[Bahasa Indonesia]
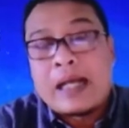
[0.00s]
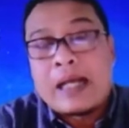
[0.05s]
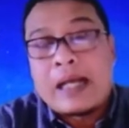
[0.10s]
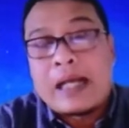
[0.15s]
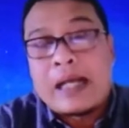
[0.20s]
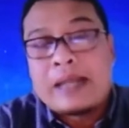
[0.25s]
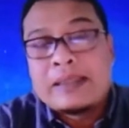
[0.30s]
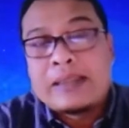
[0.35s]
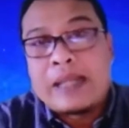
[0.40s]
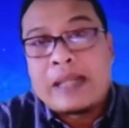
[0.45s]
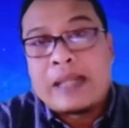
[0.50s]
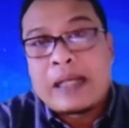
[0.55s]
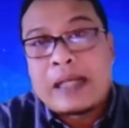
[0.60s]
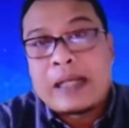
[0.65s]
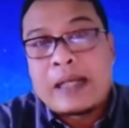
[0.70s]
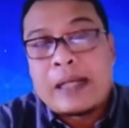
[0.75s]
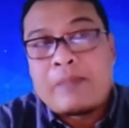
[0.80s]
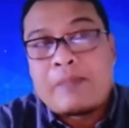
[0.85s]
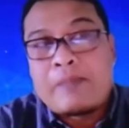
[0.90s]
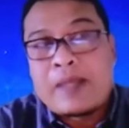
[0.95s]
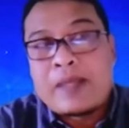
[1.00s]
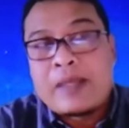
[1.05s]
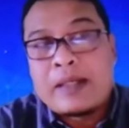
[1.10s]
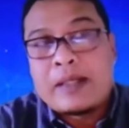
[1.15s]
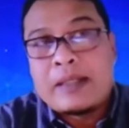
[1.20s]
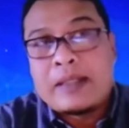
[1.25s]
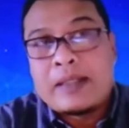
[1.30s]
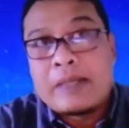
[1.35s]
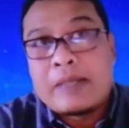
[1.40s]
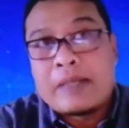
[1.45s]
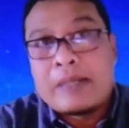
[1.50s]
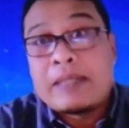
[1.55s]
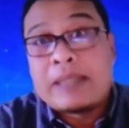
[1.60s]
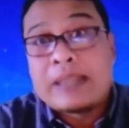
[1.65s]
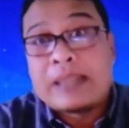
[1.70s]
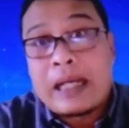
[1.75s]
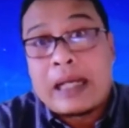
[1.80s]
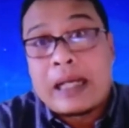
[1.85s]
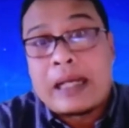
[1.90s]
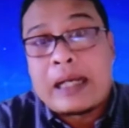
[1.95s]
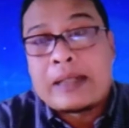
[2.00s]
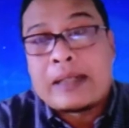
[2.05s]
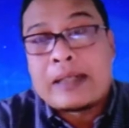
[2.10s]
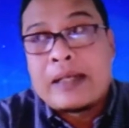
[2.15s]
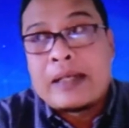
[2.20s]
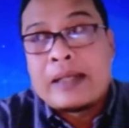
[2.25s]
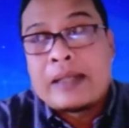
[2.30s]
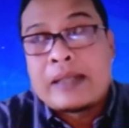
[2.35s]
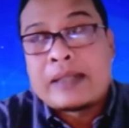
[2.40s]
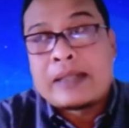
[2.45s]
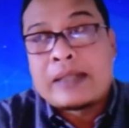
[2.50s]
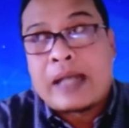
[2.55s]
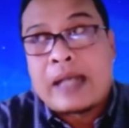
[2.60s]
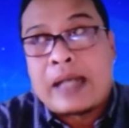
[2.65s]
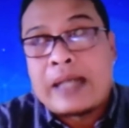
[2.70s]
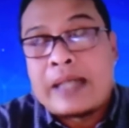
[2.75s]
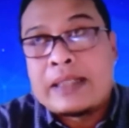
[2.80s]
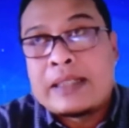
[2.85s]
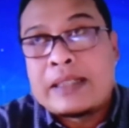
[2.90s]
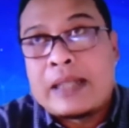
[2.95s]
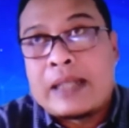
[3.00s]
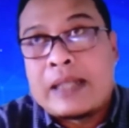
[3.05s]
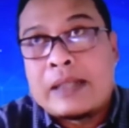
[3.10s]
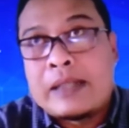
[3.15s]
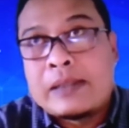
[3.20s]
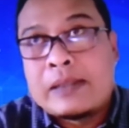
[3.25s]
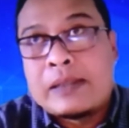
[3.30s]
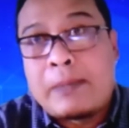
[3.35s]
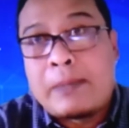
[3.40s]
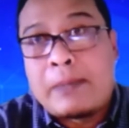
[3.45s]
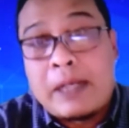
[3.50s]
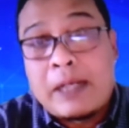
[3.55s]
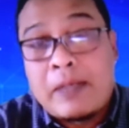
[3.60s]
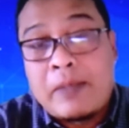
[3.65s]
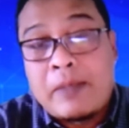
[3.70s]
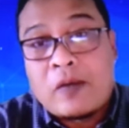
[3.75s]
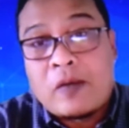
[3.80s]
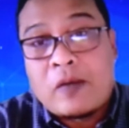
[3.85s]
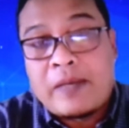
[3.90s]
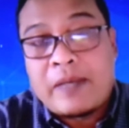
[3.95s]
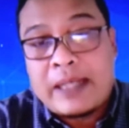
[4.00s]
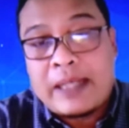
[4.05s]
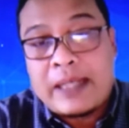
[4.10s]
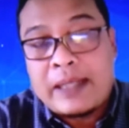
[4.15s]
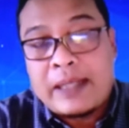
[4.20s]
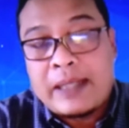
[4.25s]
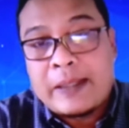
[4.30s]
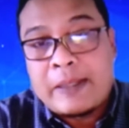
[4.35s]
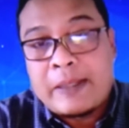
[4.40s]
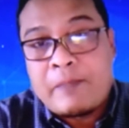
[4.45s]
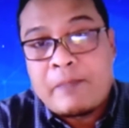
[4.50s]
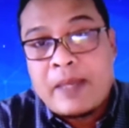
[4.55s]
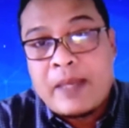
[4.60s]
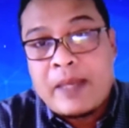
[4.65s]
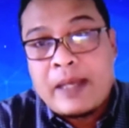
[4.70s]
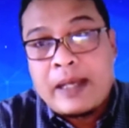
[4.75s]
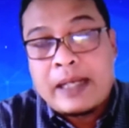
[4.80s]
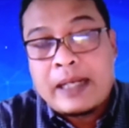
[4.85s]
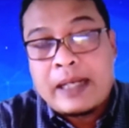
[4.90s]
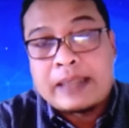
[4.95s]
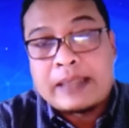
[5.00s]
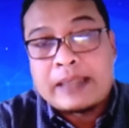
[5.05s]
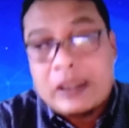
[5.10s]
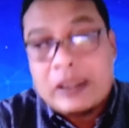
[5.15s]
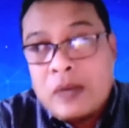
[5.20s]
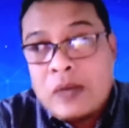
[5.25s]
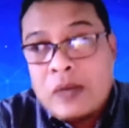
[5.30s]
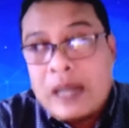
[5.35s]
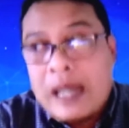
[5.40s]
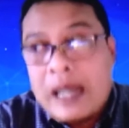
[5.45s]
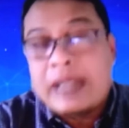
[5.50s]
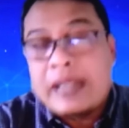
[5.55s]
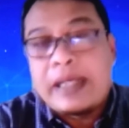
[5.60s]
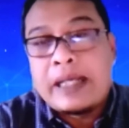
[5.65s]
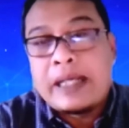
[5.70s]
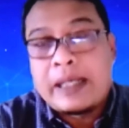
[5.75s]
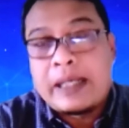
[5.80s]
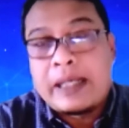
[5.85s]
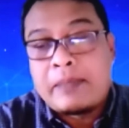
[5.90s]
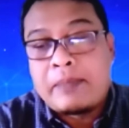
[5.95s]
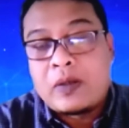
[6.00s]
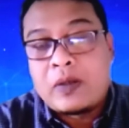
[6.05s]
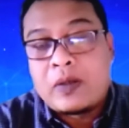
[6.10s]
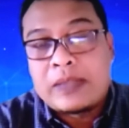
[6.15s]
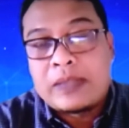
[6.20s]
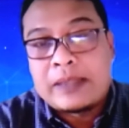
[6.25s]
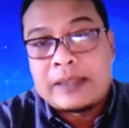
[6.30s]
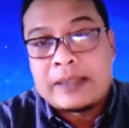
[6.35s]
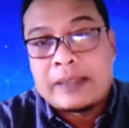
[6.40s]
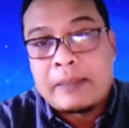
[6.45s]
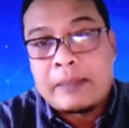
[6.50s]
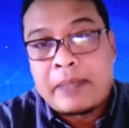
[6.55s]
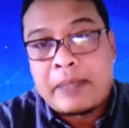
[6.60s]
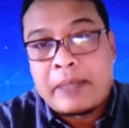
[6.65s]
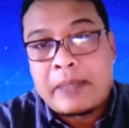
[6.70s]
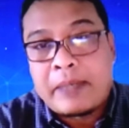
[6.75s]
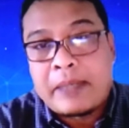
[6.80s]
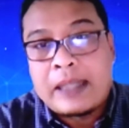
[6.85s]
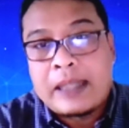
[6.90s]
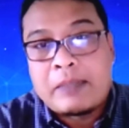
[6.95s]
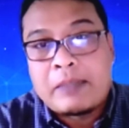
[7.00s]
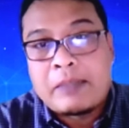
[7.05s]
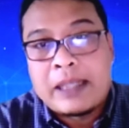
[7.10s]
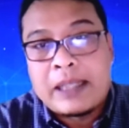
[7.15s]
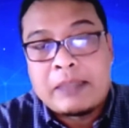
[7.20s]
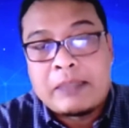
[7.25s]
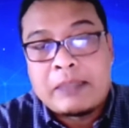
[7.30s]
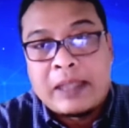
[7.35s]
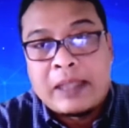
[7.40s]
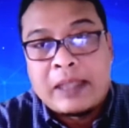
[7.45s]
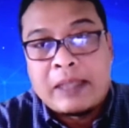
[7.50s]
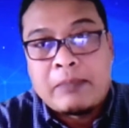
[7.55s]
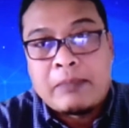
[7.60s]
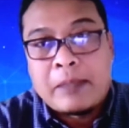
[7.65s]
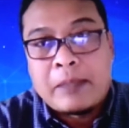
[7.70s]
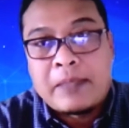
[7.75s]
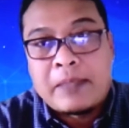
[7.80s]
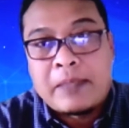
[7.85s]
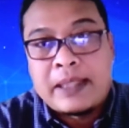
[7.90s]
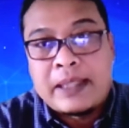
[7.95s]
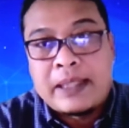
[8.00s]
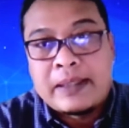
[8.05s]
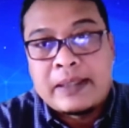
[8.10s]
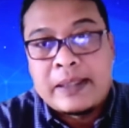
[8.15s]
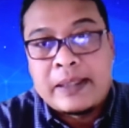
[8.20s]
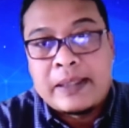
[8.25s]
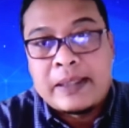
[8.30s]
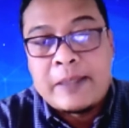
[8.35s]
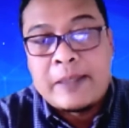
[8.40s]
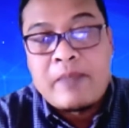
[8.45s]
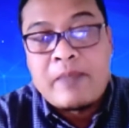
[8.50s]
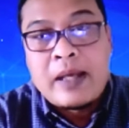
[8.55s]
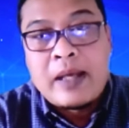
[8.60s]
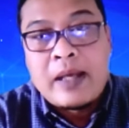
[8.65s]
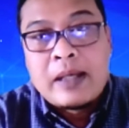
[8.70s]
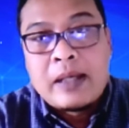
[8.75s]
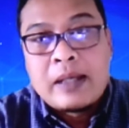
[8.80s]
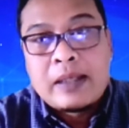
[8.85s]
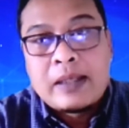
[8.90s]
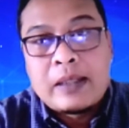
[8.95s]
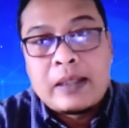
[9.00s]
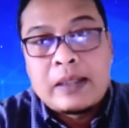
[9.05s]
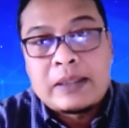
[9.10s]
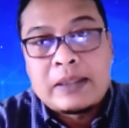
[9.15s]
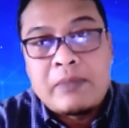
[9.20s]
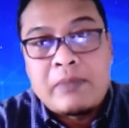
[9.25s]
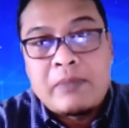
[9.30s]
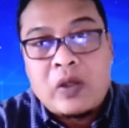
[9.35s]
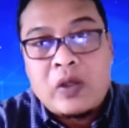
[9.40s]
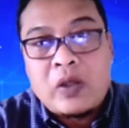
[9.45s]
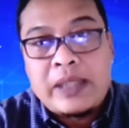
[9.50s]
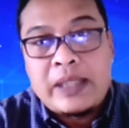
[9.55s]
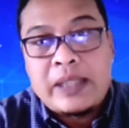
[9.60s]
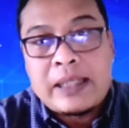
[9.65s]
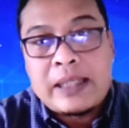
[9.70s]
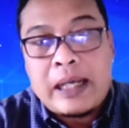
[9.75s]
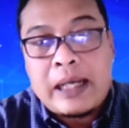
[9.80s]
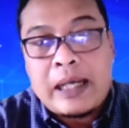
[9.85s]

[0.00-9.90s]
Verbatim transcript: melaksanakan vaksinasi COVID secara bersama-sama, baik secara lintas agama yang diadakan oleh Kementerian Kesehatan, termasuk juga dengan